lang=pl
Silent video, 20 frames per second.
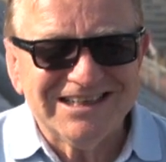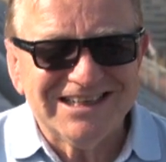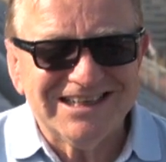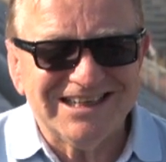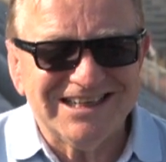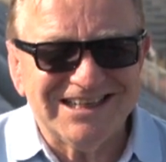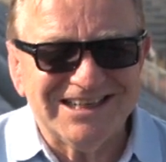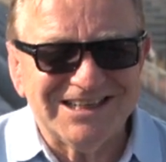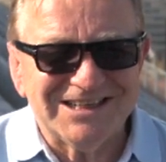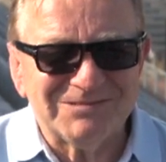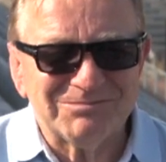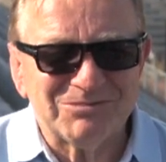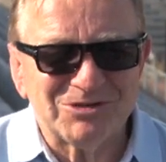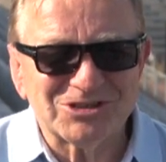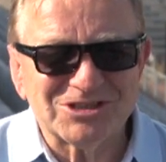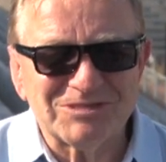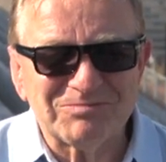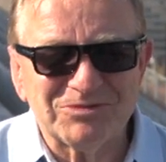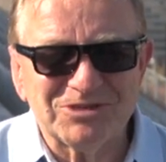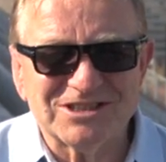E,
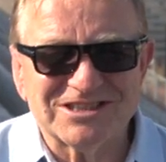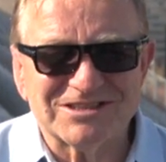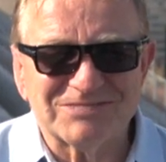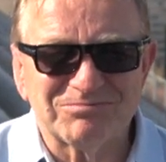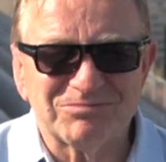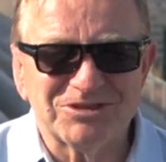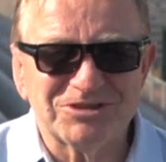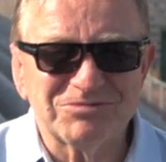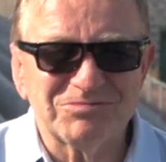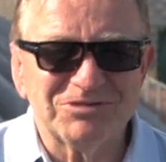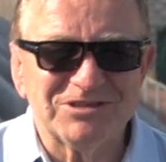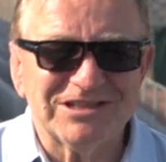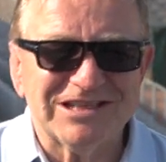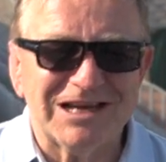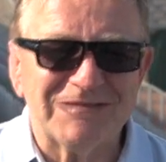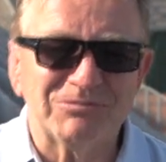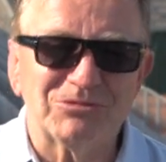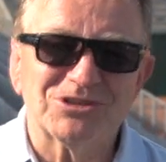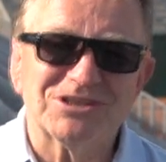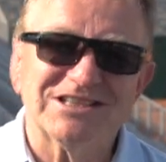można powiedzieć, że byliśmy
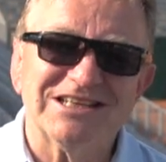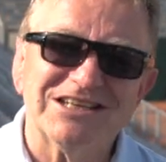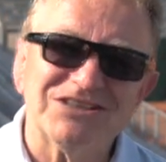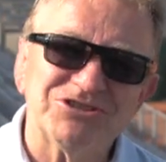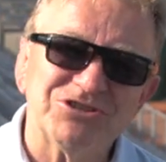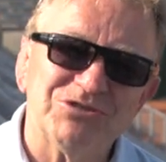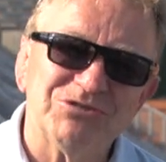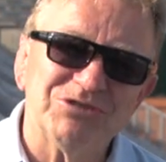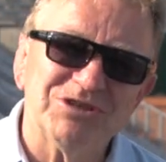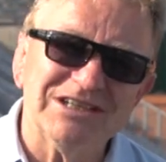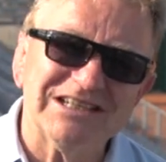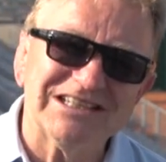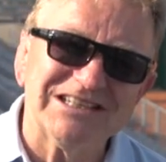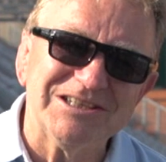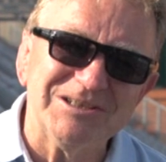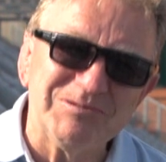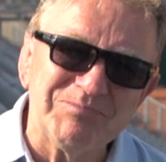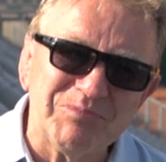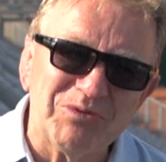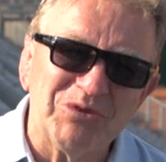najmocniejszą
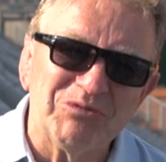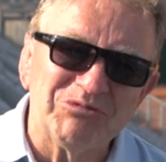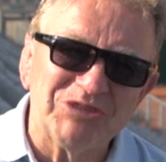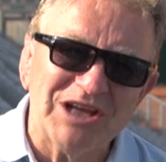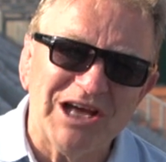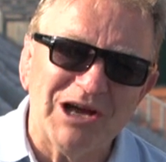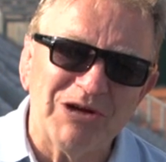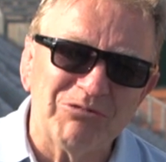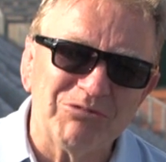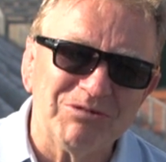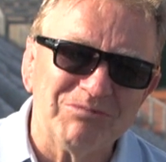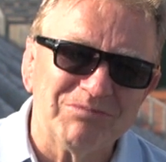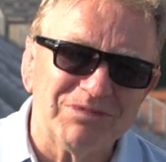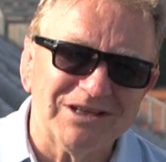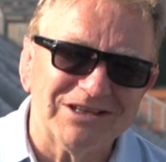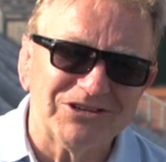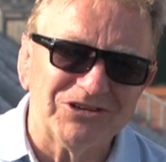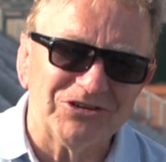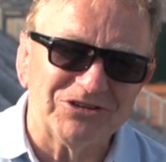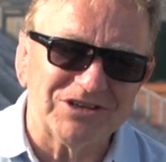ekipą na
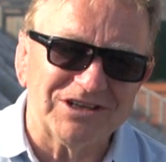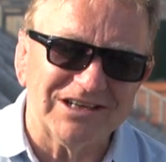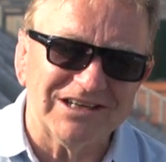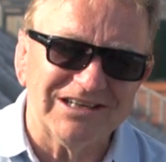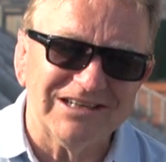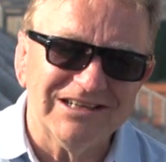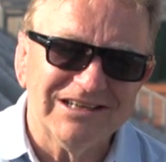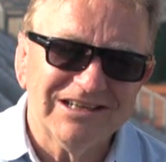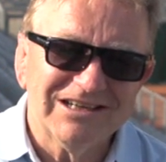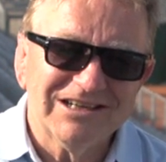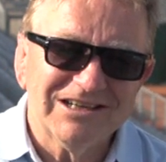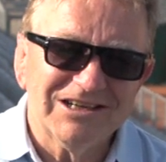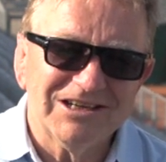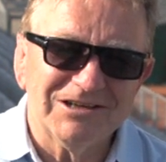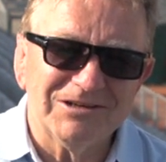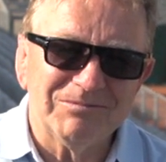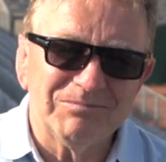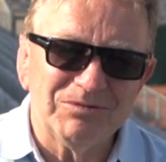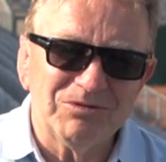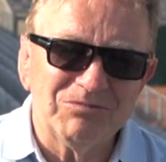Wimbledonie.
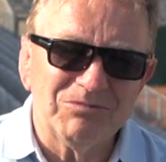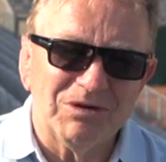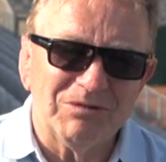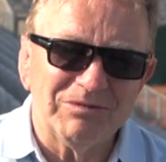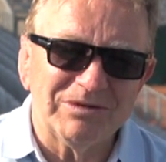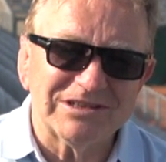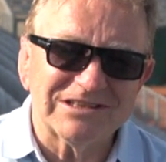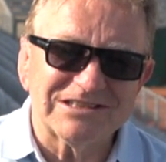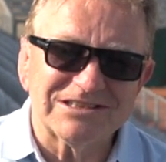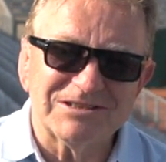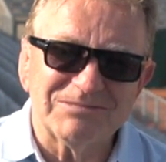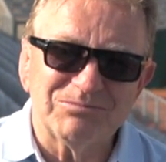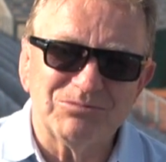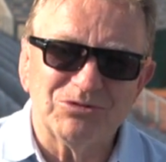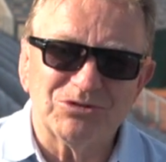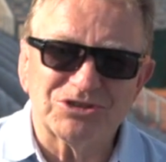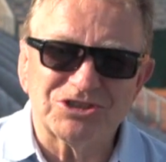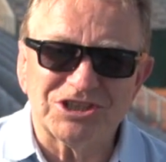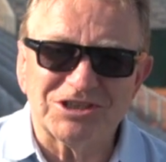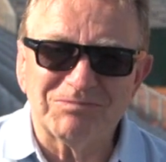E, był moment, że
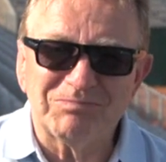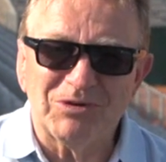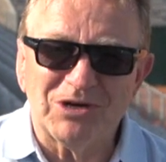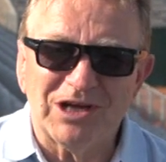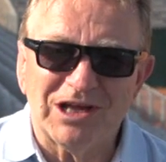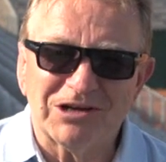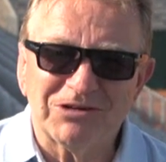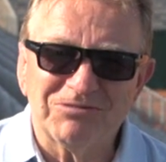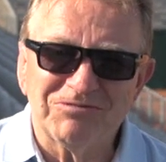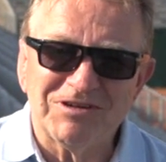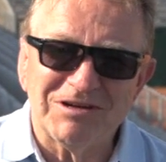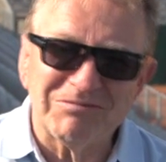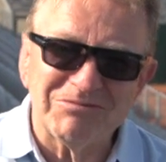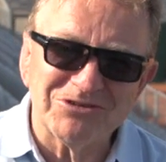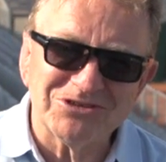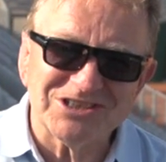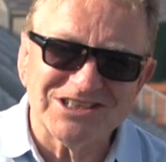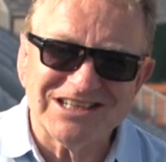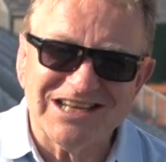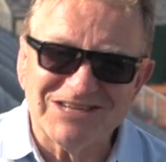było trzech Polaków, a
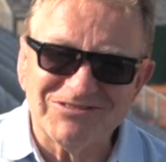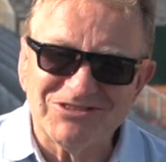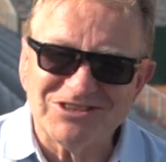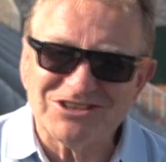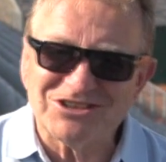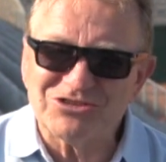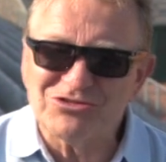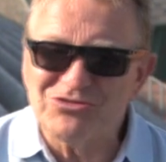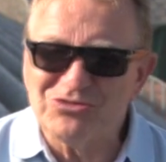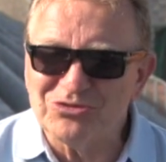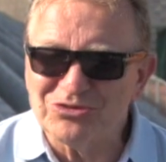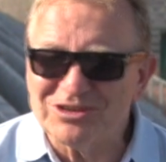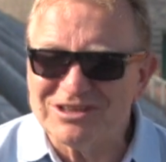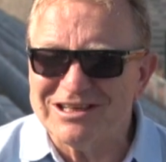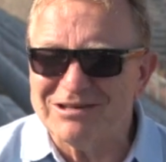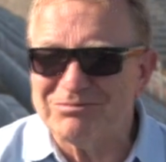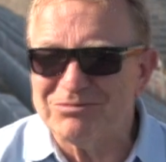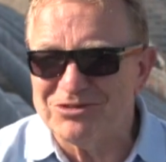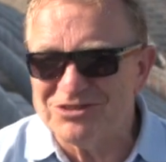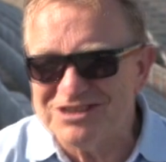może nawet
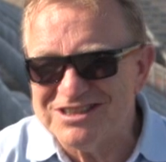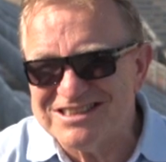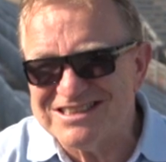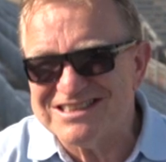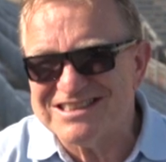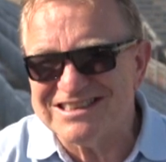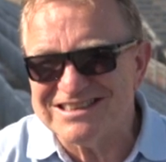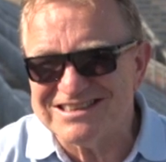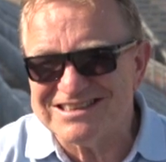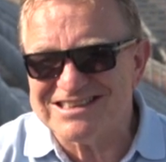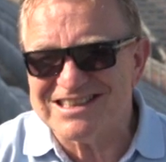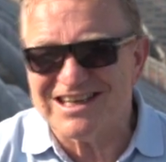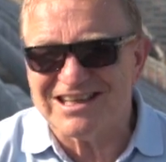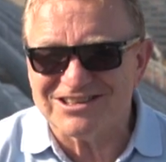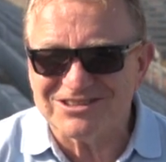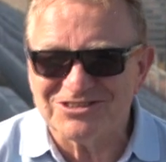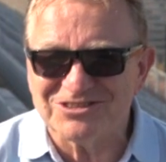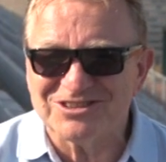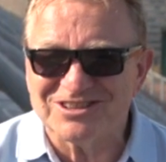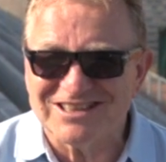czwórka, bo
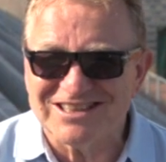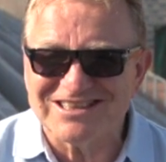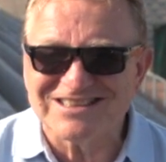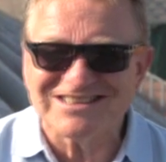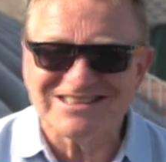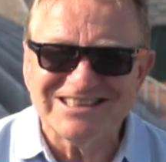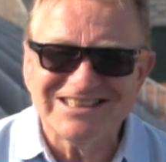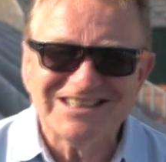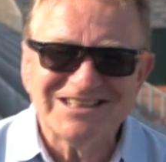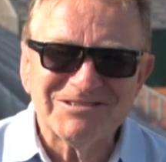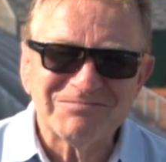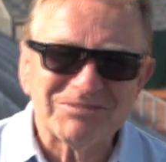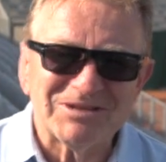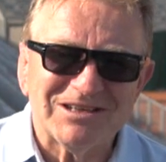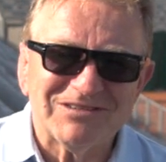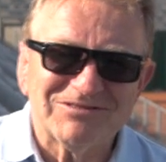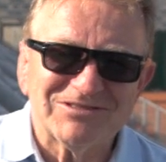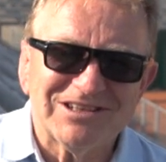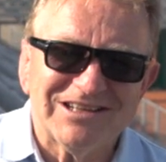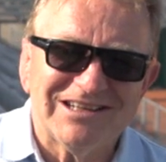Lisiecka to też,
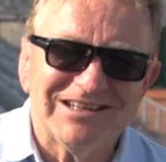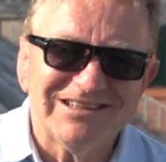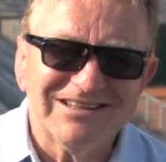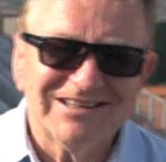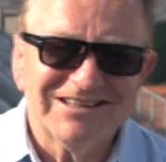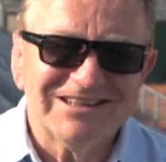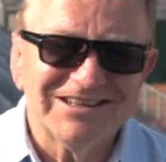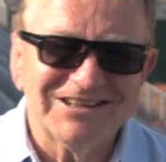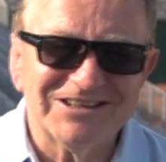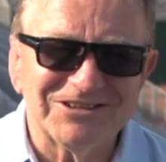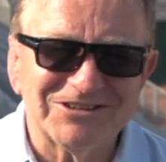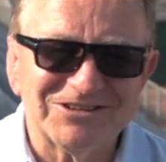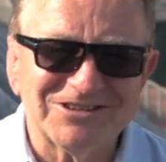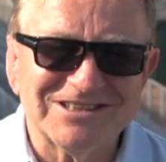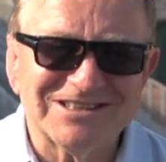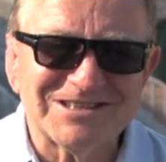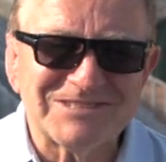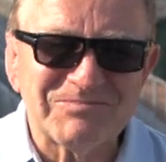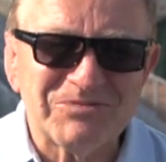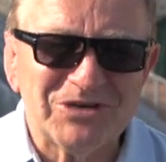prawda,
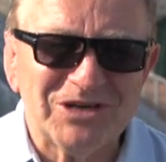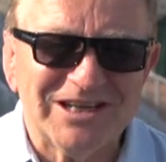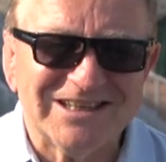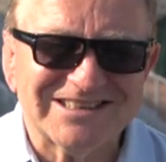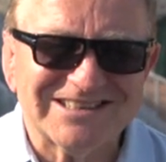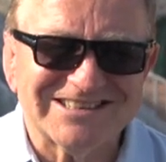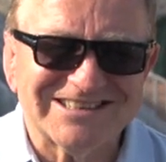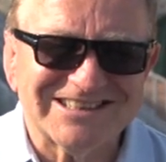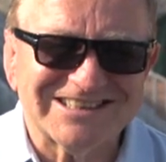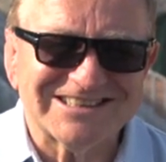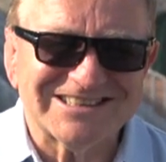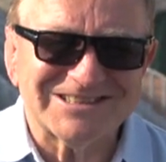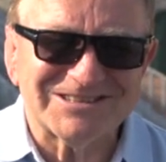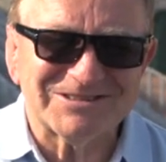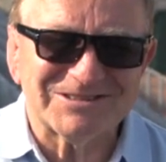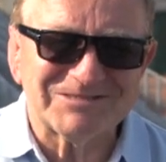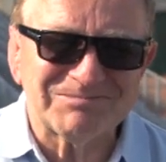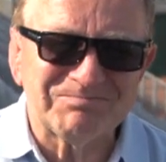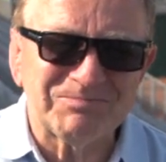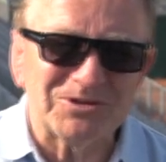rodzice Polacy, także
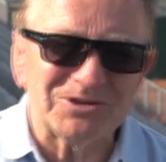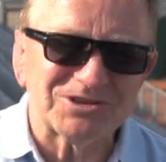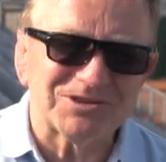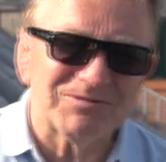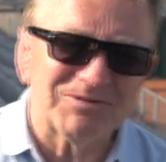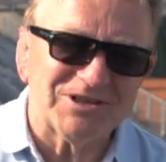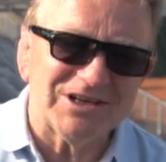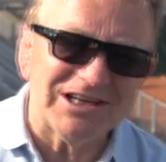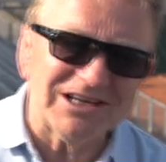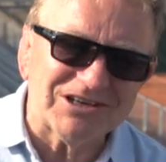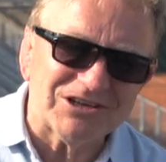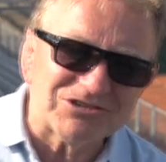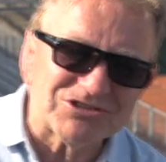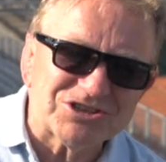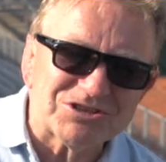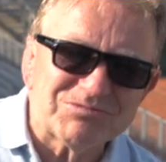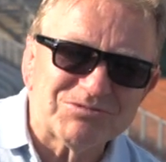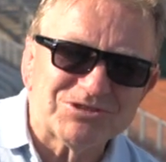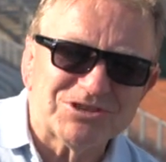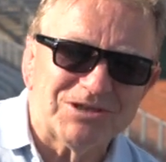po, lekko
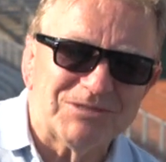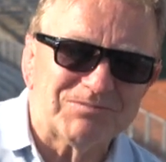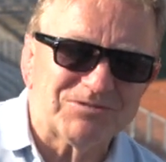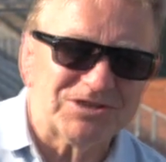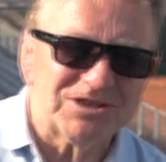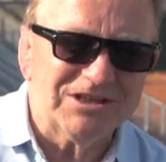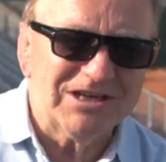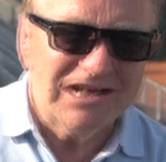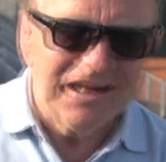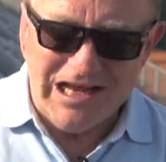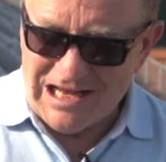żeśmy sobie przy...